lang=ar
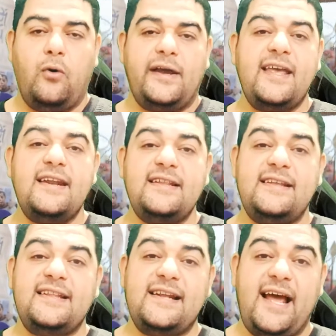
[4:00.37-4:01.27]
وكانت
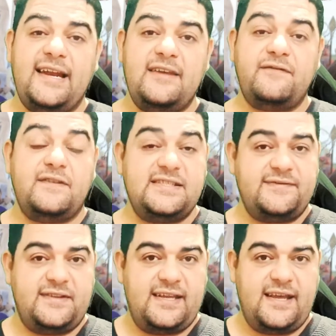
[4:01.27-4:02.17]
دية الحليف
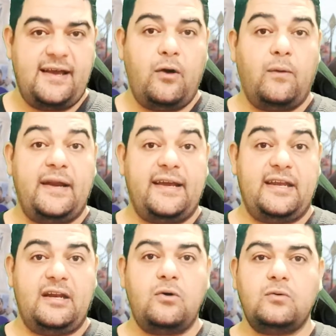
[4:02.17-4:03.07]
نصف دية
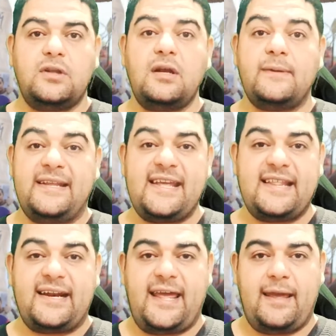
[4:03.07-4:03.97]
ولكنه طلب دية
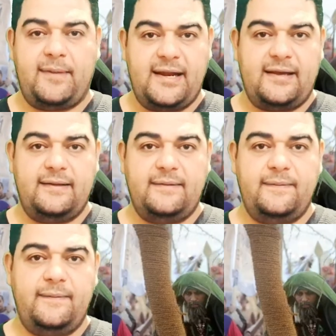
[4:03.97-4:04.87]
كاملة
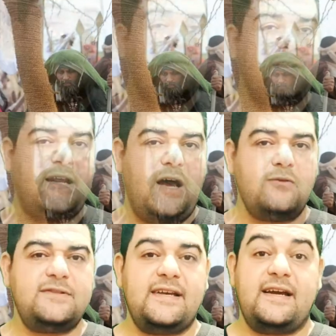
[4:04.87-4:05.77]
ورفض
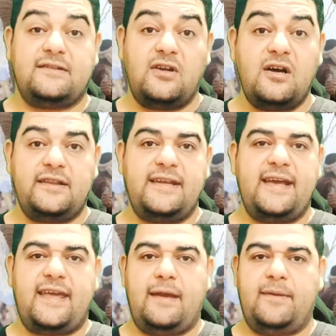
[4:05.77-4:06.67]
الأوس إعطاء دية
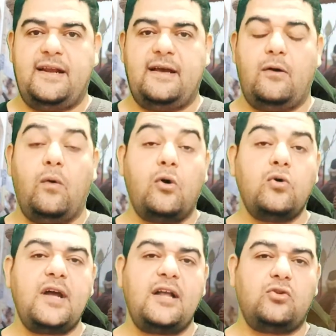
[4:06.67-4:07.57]
كاملة
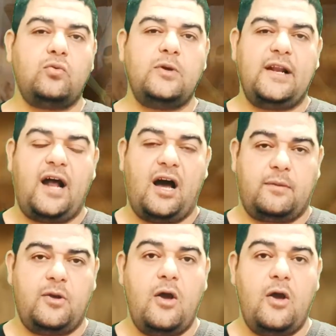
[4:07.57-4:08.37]
وقرعت طبول الحرب